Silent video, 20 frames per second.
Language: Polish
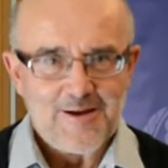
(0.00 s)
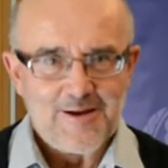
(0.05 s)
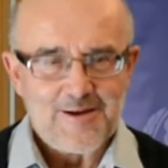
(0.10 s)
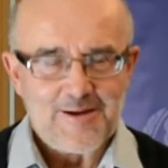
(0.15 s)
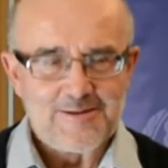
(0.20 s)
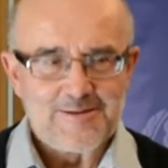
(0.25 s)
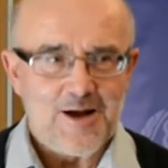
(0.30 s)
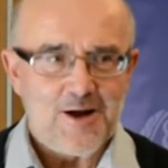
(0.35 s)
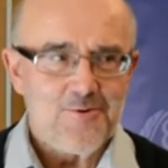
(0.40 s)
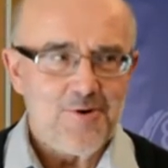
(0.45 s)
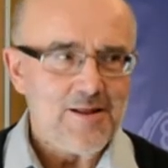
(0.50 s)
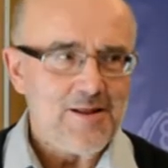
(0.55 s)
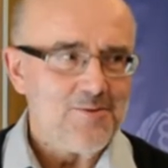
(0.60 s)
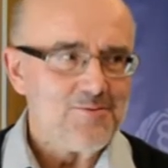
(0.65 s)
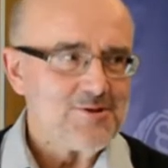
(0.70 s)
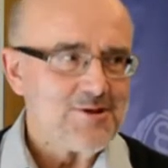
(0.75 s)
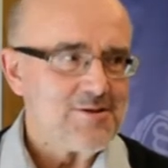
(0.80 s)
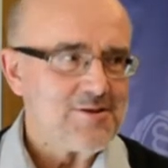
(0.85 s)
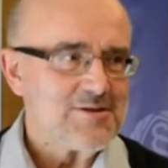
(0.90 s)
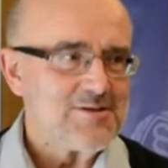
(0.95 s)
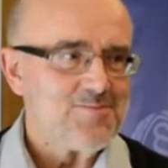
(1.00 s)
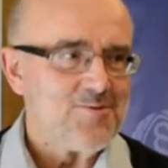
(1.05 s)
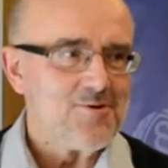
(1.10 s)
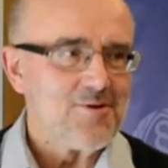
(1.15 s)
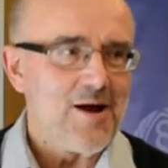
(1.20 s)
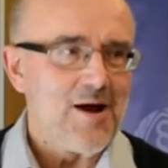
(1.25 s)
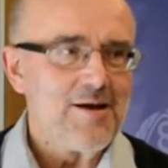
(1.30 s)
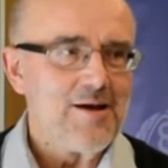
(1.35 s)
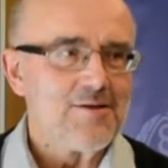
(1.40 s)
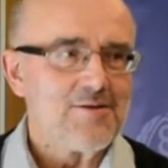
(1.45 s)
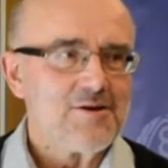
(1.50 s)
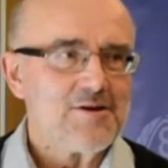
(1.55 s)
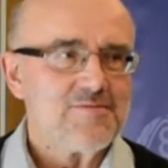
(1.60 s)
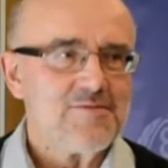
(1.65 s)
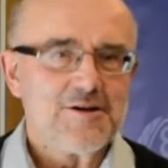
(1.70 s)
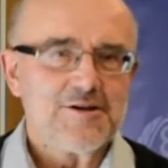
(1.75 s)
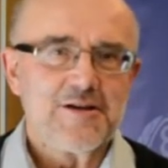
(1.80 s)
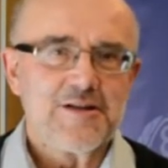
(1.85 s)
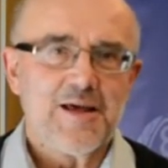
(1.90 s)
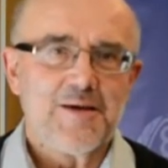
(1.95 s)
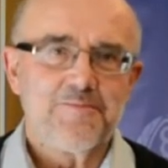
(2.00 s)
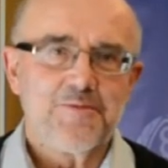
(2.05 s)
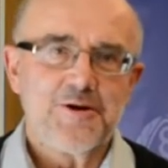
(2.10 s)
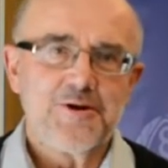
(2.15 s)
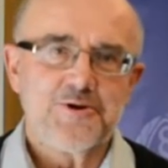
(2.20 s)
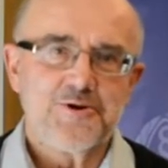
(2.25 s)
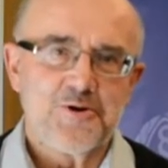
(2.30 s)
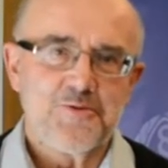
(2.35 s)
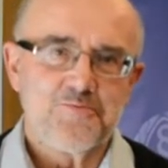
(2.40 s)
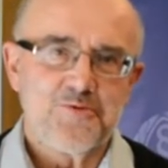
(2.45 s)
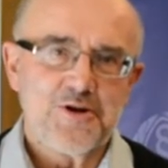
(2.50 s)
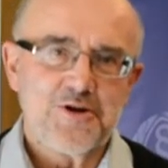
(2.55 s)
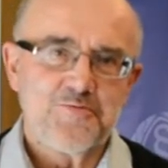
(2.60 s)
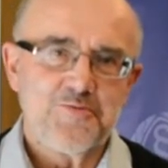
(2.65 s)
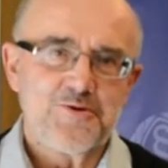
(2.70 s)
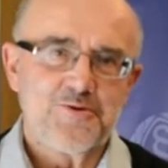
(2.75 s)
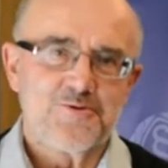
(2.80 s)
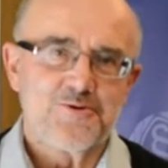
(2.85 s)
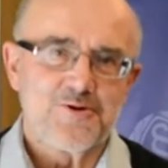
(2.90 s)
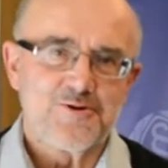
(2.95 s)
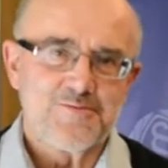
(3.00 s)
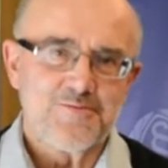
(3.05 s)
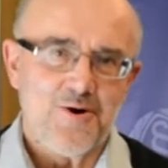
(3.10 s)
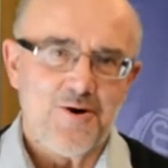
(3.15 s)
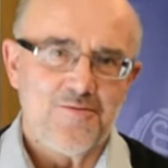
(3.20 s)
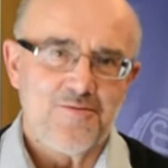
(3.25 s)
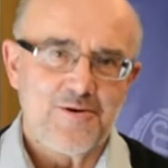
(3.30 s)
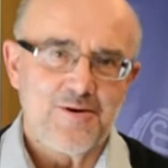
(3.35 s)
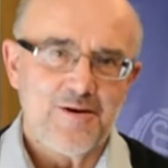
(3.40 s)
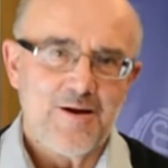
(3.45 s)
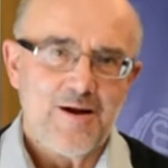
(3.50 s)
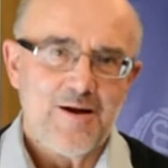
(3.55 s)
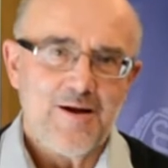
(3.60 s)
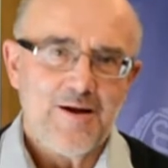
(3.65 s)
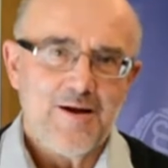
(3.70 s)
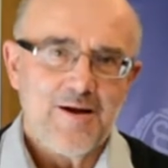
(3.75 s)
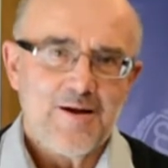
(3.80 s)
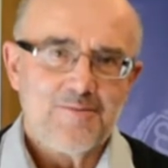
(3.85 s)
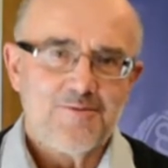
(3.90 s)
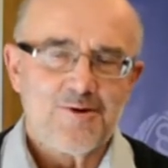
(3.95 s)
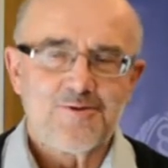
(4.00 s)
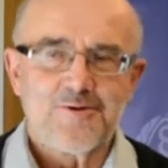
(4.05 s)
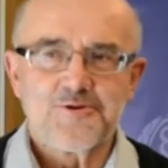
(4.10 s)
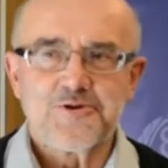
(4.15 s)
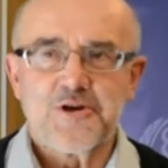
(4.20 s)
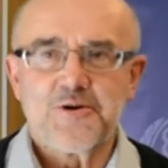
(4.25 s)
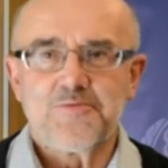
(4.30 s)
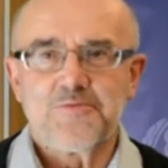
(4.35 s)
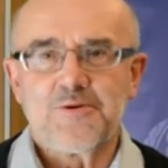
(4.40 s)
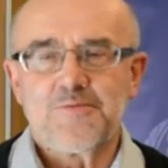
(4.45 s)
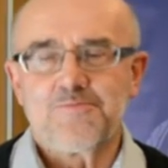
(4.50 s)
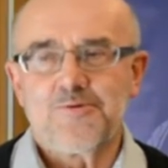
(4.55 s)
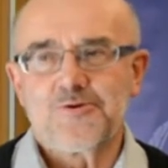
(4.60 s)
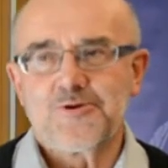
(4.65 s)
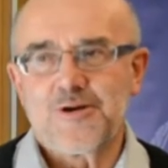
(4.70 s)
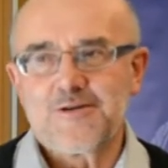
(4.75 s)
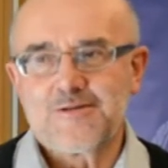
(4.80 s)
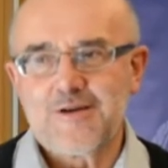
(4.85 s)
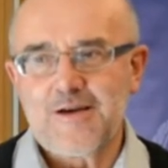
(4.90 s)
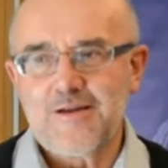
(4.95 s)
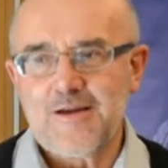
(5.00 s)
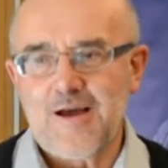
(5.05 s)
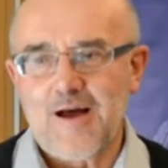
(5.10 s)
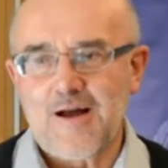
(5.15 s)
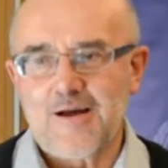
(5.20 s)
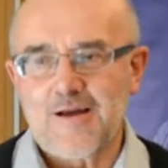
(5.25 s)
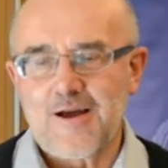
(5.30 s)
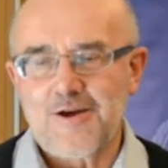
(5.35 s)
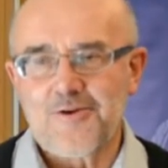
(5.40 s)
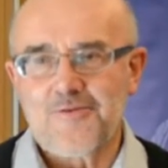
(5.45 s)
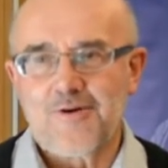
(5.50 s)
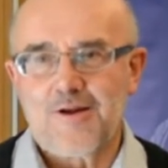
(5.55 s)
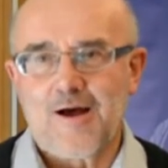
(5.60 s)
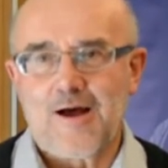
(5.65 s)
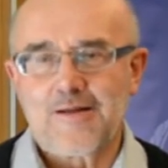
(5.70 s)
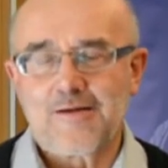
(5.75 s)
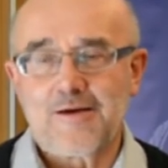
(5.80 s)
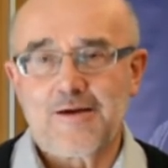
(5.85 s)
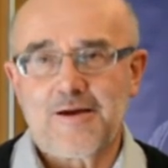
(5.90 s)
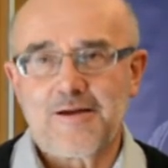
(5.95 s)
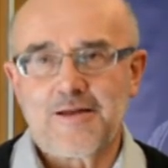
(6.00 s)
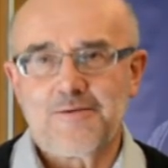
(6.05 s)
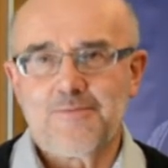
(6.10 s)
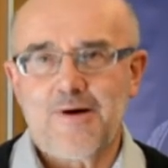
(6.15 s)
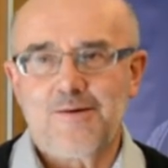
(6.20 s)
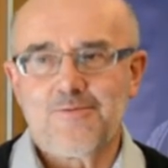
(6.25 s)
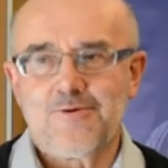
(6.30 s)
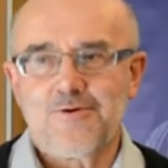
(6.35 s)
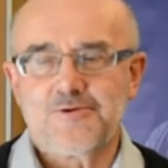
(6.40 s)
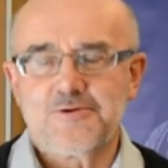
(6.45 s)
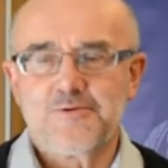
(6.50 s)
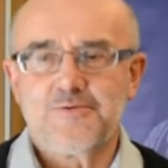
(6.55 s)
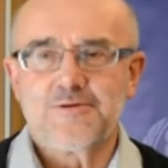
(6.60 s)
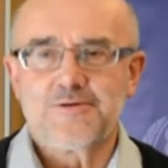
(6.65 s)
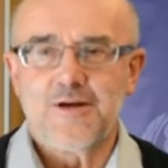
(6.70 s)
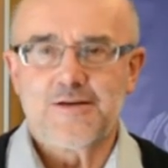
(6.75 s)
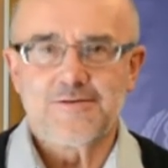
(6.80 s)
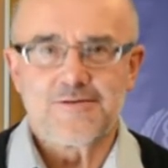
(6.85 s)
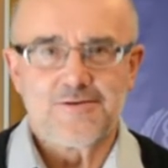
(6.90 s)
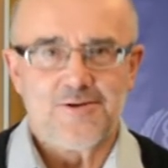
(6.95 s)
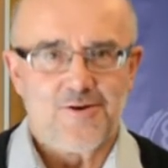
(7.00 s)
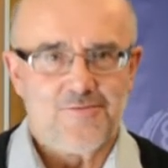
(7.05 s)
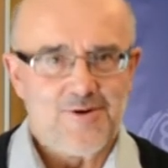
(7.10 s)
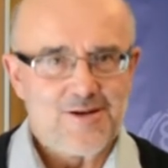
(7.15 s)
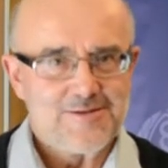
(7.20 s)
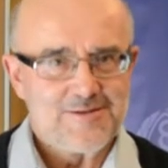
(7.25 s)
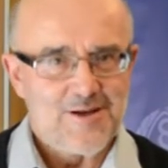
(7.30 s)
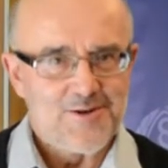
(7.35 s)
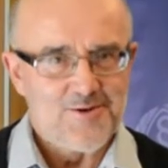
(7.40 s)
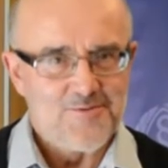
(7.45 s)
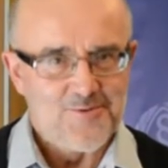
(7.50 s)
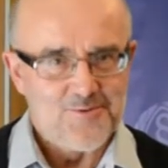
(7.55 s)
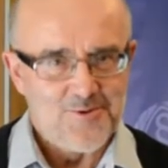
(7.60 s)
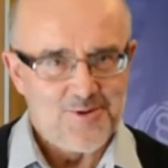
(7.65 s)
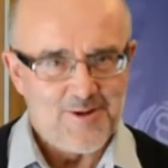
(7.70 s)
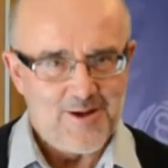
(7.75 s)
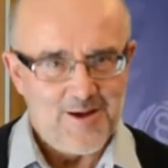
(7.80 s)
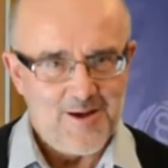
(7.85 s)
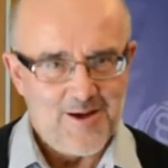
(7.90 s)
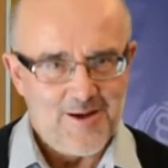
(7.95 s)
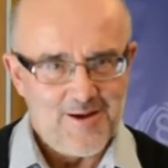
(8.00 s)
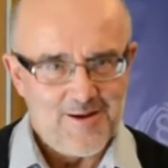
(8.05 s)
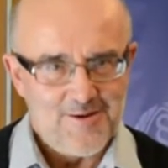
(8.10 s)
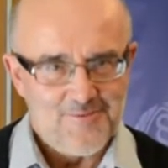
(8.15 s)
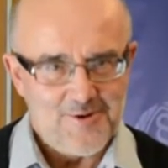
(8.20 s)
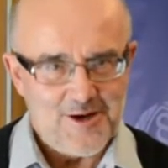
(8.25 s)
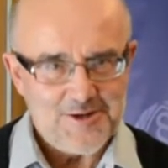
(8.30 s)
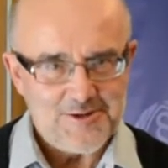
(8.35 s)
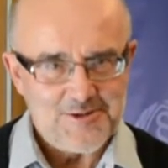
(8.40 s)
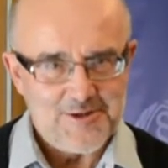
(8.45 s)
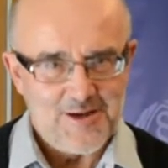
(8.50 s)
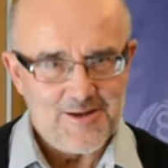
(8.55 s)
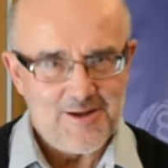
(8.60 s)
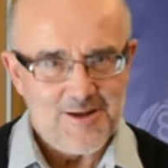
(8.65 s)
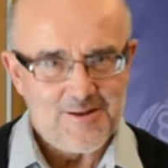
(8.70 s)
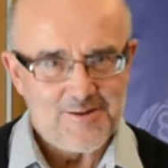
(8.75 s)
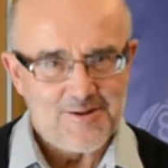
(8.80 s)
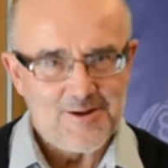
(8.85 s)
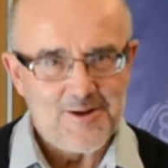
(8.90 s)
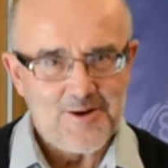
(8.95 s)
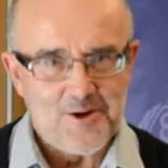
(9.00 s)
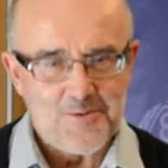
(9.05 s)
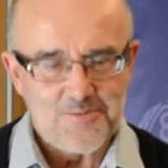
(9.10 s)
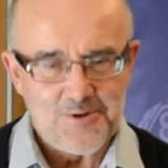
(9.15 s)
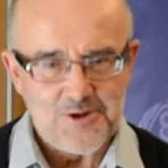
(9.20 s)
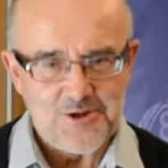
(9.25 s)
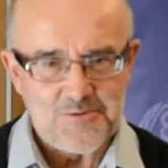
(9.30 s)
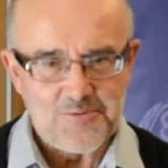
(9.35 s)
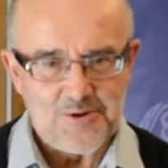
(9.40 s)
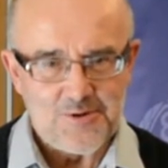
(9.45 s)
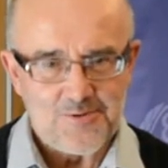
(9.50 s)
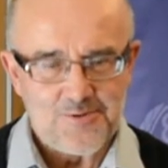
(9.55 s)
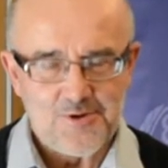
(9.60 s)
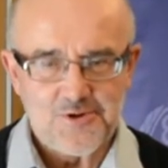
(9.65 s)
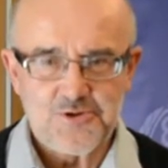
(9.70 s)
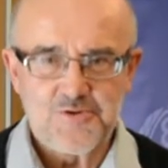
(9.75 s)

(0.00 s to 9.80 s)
I zakładam, że te spotkania to jest właśnie te 55 minut rozmowy, po to, żeby posiedzenia Krajowej Rady, kiedy mamy o czymś zdecydować, stanowiły te właśnie tylko 5 minut.